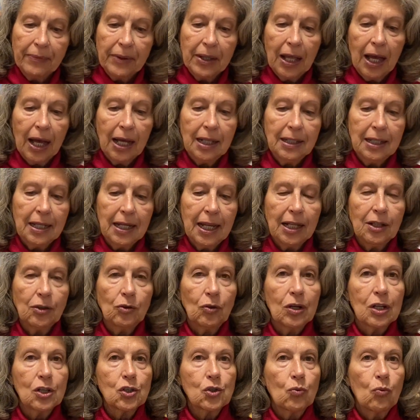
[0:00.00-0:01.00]
ha diretto
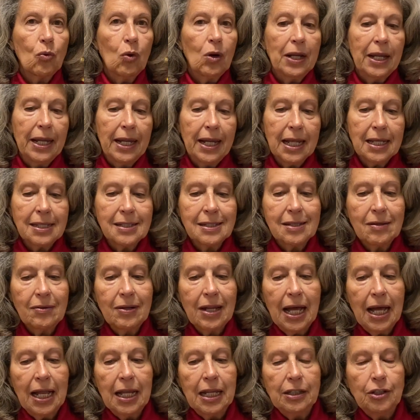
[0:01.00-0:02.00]
la Scuola
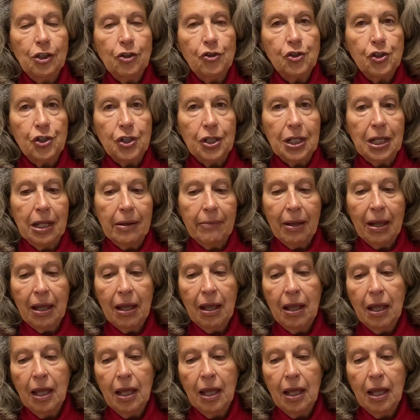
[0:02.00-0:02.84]
Nazionale di Cinema